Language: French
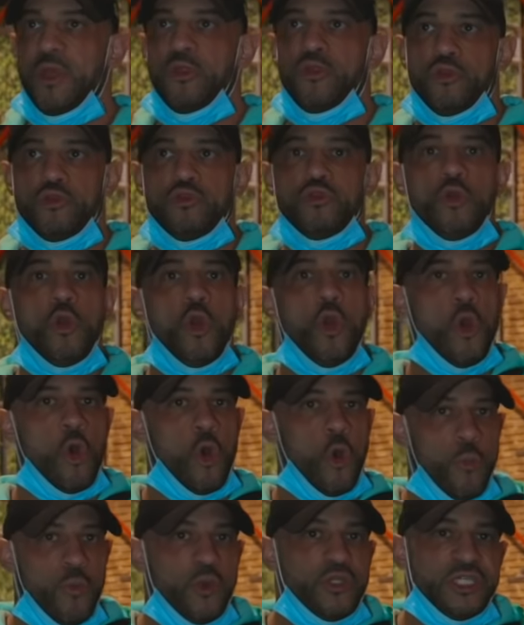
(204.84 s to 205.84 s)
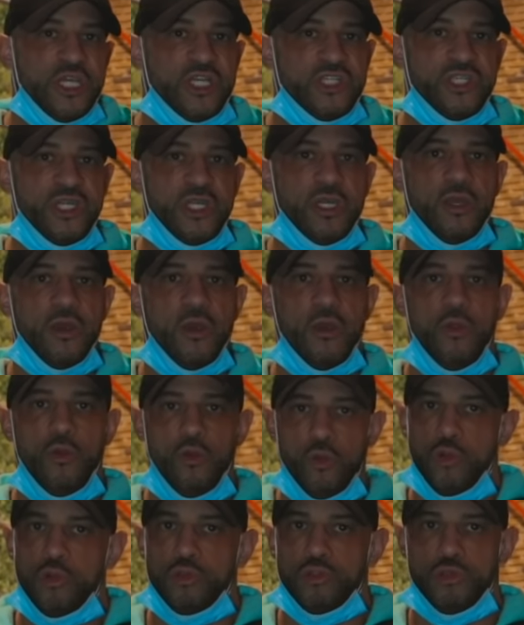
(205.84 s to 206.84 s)
bien entendu, on peut charger euh,
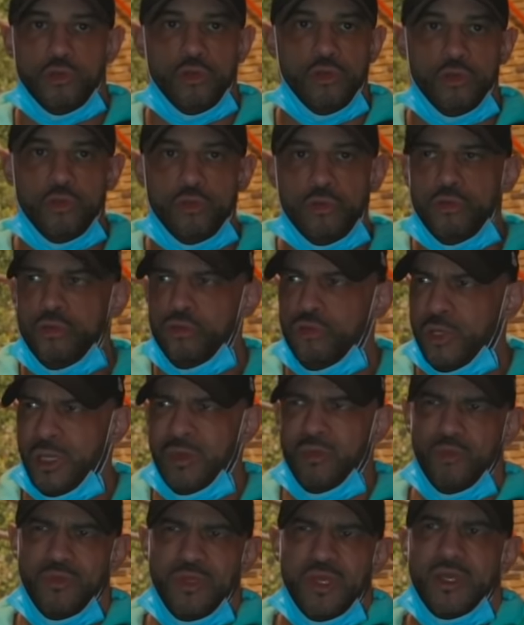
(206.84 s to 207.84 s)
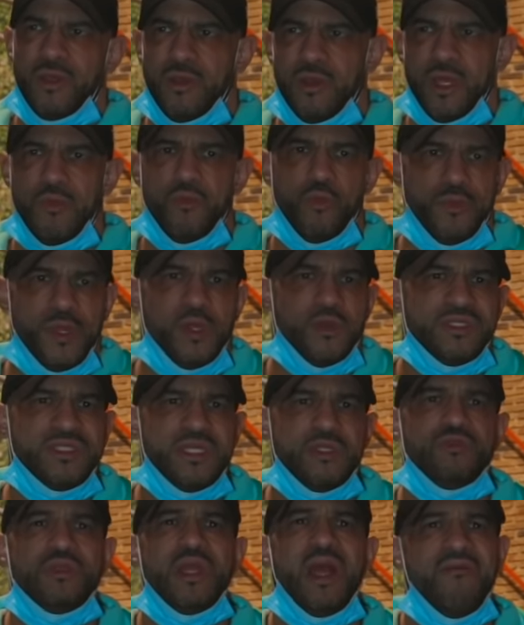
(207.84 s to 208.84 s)
lourd sur le dos, le dos répond bien, répond bien
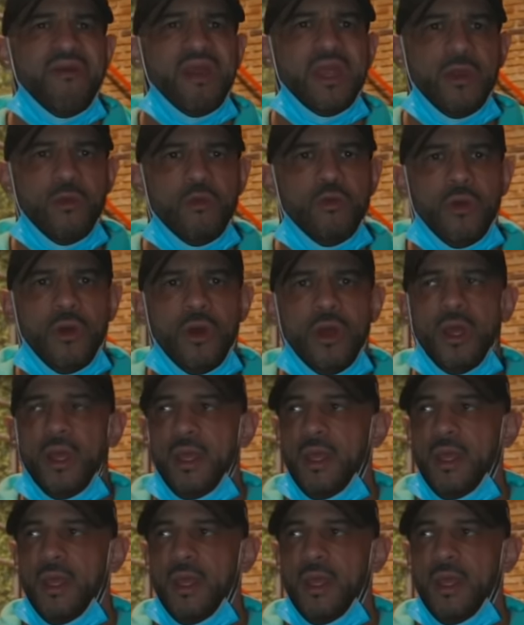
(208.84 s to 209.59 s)
aussi à du travail lourd.